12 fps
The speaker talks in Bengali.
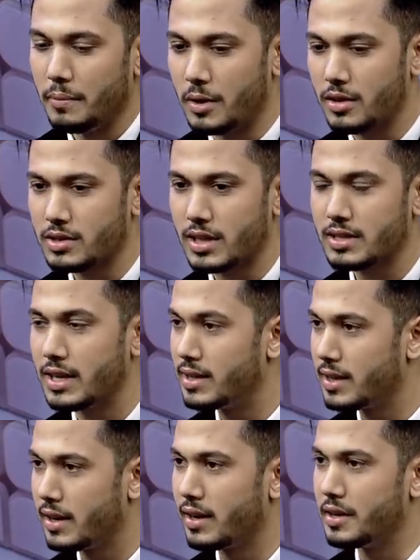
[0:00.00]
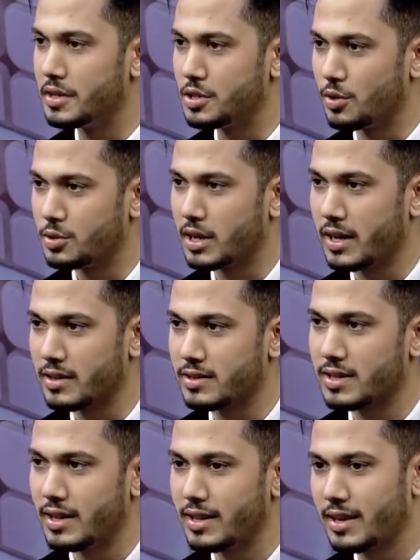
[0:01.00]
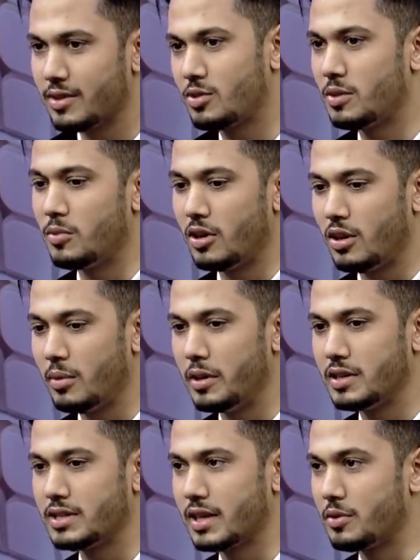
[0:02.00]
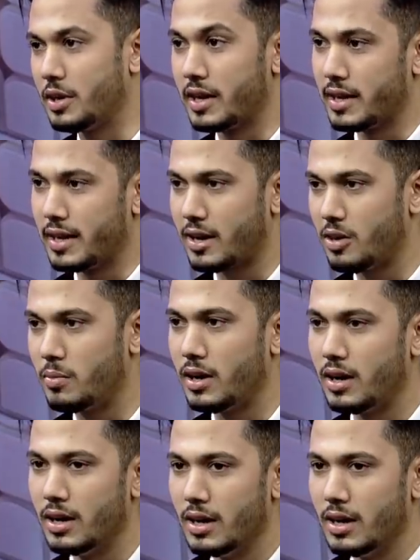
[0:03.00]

বিকজ এটা ছেলেদের রিয়েলিটি শো সেক্ষেত্রে ছেলেদেরকে তো আর বলা হবে না যে একটু হেঁটে দেখাও বা